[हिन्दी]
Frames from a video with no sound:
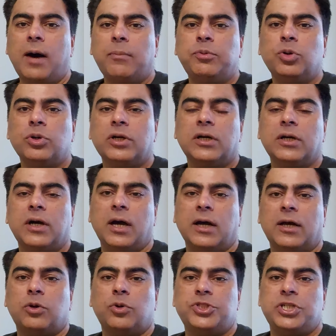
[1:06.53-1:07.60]
आप लोग
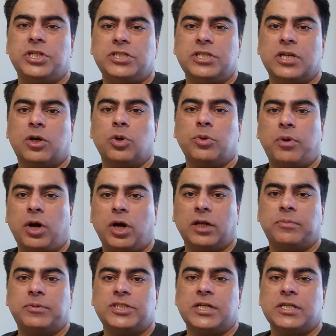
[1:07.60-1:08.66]
अगर कोई चीज़ कोई
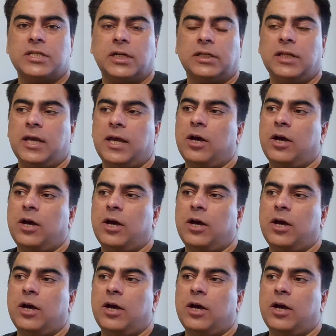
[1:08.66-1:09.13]
प्रोडक्ट परचेज करते